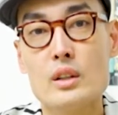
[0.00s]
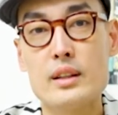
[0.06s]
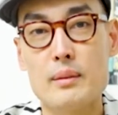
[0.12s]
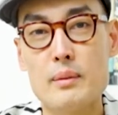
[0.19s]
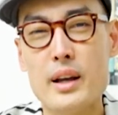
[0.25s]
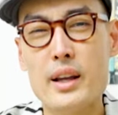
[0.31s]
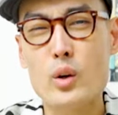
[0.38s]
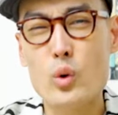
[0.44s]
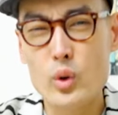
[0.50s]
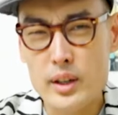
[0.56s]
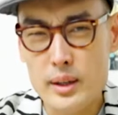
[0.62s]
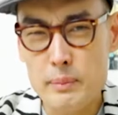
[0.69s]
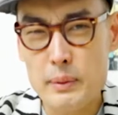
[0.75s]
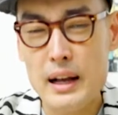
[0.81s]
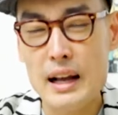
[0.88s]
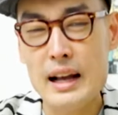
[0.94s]
ทำให้คุณ
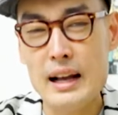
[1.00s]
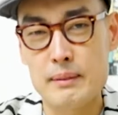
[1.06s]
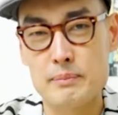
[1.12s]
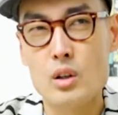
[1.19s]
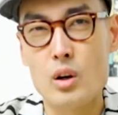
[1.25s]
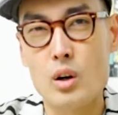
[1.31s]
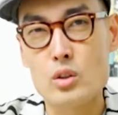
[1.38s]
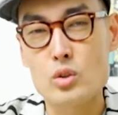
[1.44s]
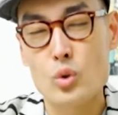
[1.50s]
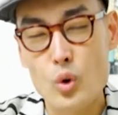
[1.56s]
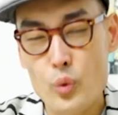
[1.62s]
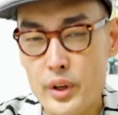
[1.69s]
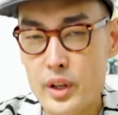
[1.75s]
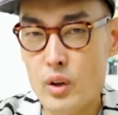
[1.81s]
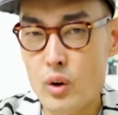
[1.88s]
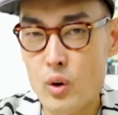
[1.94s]
ภาพของตัว
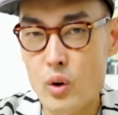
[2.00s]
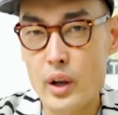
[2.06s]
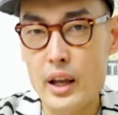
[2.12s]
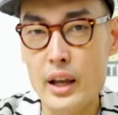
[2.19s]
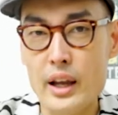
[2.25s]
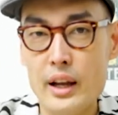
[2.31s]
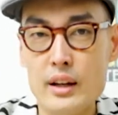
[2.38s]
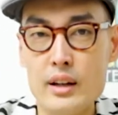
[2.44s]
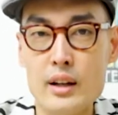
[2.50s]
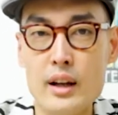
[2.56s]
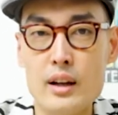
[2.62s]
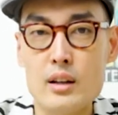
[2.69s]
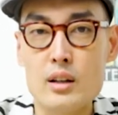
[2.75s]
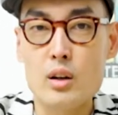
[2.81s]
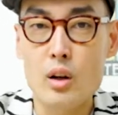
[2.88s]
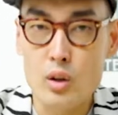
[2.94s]
วิดีโอเอง
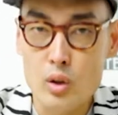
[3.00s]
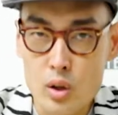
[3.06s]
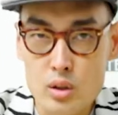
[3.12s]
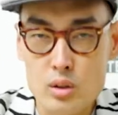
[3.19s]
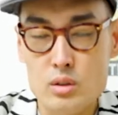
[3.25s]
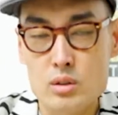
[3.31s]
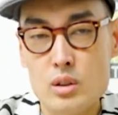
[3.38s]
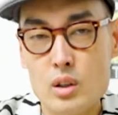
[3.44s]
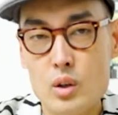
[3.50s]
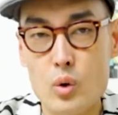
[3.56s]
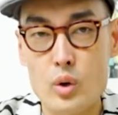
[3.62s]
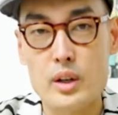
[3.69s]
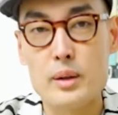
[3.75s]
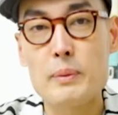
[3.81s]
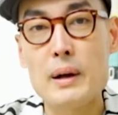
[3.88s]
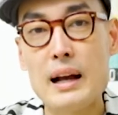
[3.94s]
ก็ลดคุ
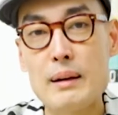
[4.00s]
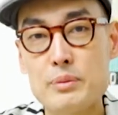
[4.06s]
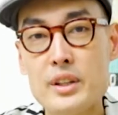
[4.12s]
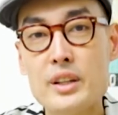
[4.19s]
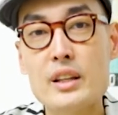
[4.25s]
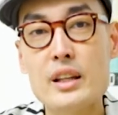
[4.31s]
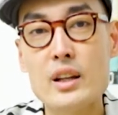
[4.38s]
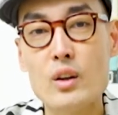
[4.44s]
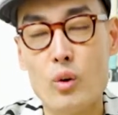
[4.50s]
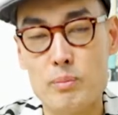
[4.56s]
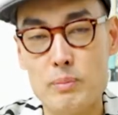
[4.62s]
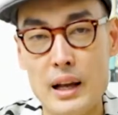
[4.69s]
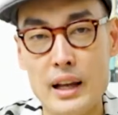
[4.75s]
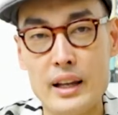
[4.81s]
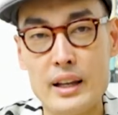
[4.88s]
ณภาพที่ดีลงไป